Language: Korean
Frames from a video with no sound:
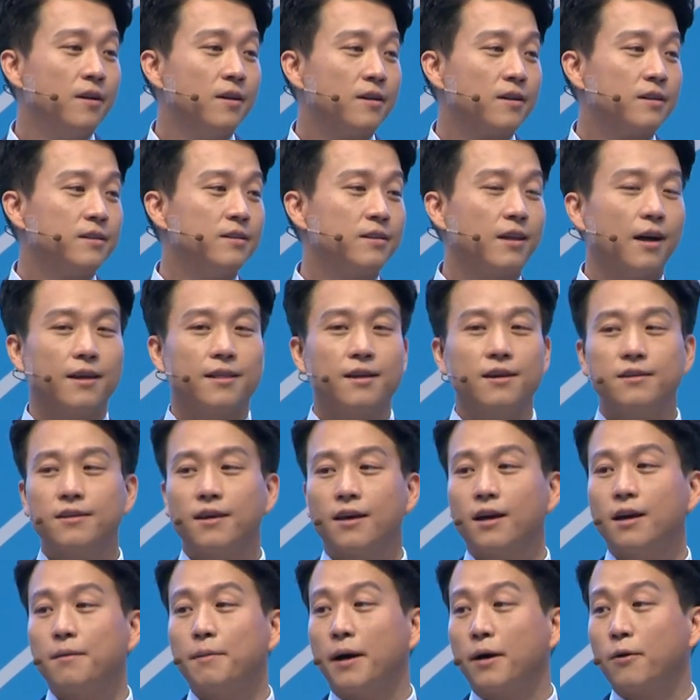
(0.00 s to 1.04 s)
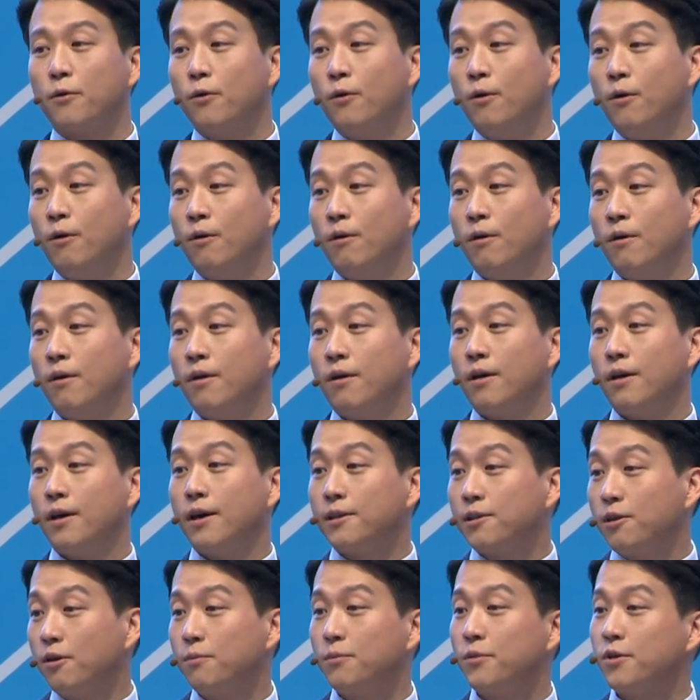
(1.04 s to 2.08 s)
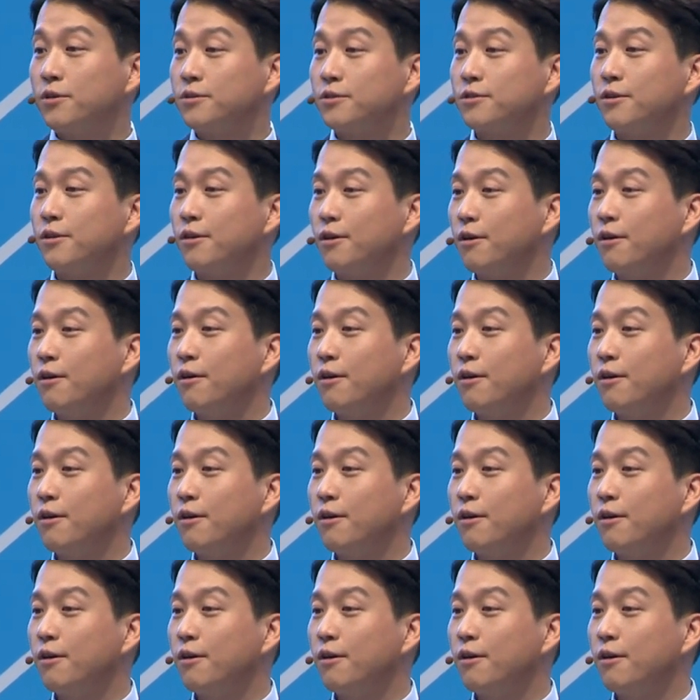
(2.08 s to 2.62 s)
그 다단계가 바로 애터미였어요.